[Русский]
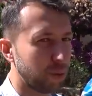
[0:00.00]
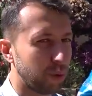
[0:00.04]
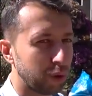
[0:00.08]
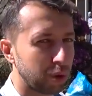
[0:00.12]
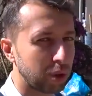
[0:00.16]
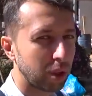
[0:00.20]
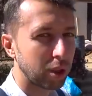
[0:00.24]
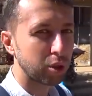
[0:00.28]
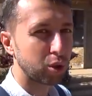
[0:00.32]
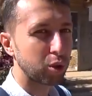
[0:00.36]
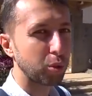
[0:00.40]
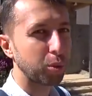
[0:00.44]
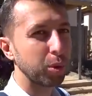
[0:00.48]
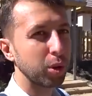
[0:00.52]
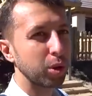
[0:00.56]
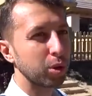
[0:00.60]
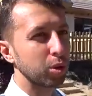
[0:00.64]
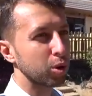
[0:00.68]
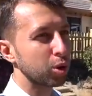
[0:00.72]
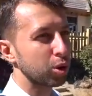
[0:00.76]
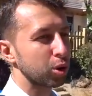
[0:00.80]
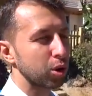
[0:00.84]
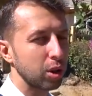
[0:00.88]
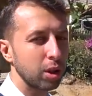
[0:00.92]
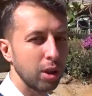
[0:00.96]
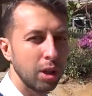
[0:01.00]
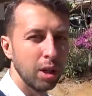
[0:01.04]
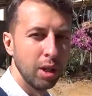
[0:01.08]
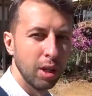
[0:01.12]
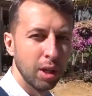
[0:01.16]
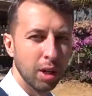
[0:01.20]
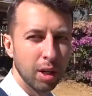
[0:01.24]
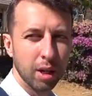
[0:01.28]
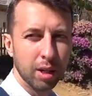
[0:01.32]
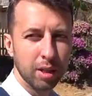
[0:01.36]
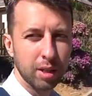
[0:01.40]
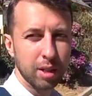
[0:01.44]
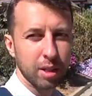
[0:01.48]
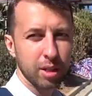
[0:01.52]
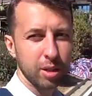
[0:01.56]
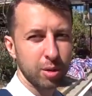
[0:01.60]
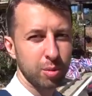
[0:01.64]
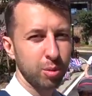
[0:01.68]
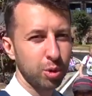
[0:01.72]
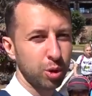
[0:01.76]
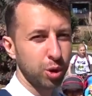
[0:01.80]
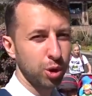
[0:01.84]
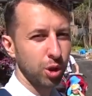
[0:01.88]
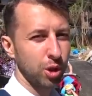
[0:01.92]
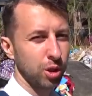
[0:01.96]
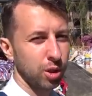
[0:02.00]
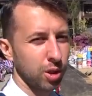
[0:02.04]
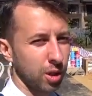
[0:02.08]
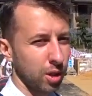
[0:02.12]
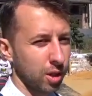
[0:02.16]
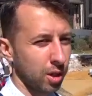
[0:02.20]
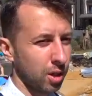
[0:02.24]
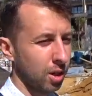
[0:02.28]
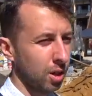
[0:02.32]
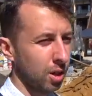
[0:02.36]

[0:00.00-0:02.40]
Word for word: будет доступно тоже а, для размещения.